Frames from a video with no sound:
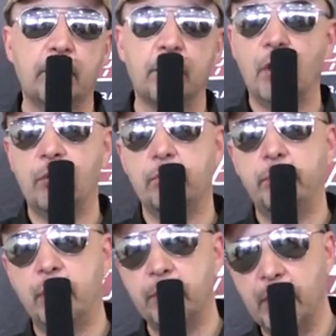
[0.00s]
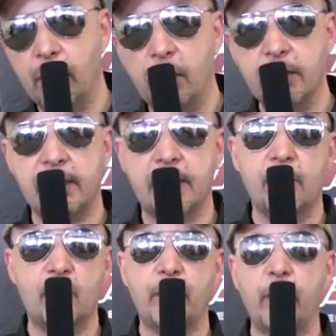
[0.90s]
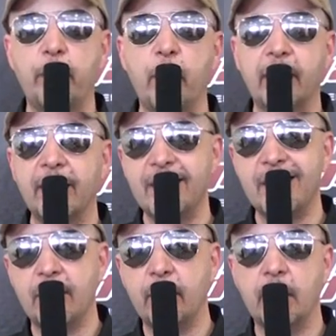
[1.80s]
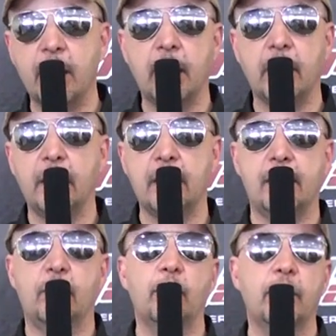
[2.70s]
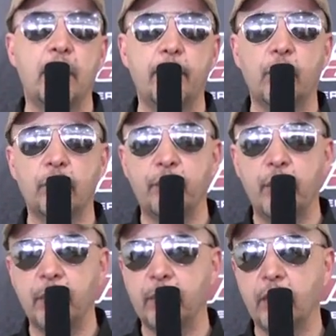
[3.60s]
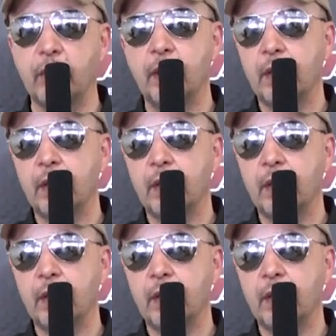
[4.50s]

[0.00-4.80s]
un po' meno hostess, insomma un po' la crisi si vede anche nel settore delle moto ovviamente,